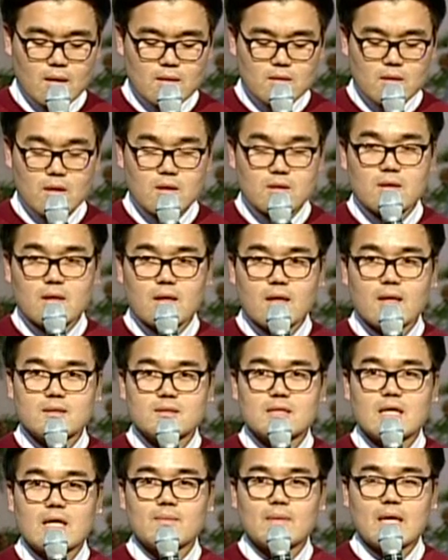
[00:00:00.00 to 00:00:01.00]
너희들에겐
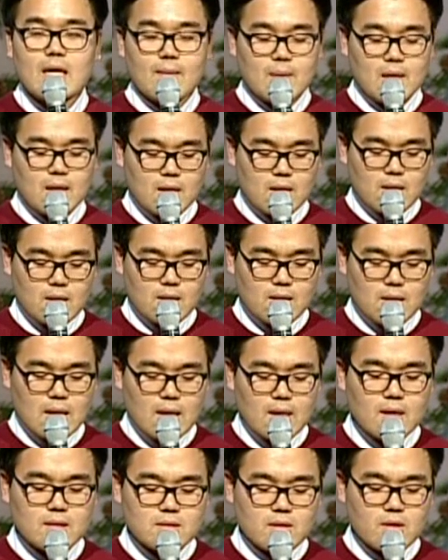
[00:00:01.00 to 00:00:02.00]
참
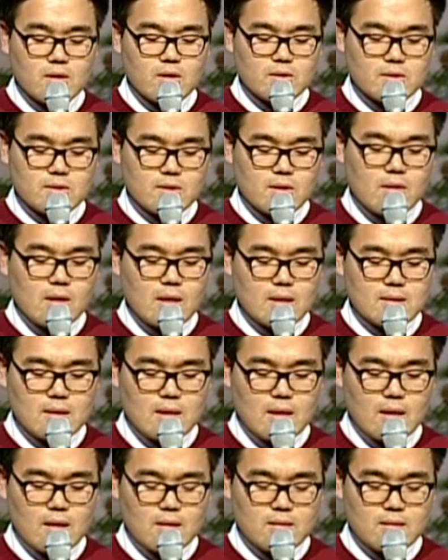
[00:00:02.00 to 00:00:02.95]
야박하게 느껴졌을 것 같아.